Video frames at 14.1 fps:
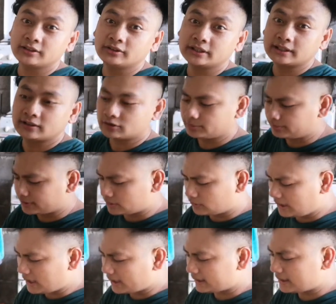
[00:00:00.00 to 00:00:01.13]
ang unit karon pero
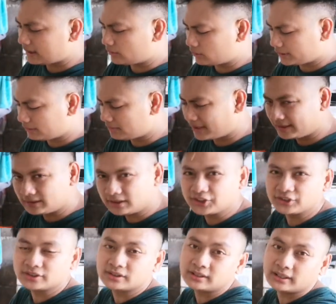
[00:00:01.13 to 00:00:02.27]
wala kay nako gimain
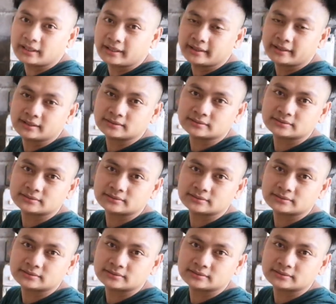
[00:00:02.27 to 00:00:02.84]
gyud kay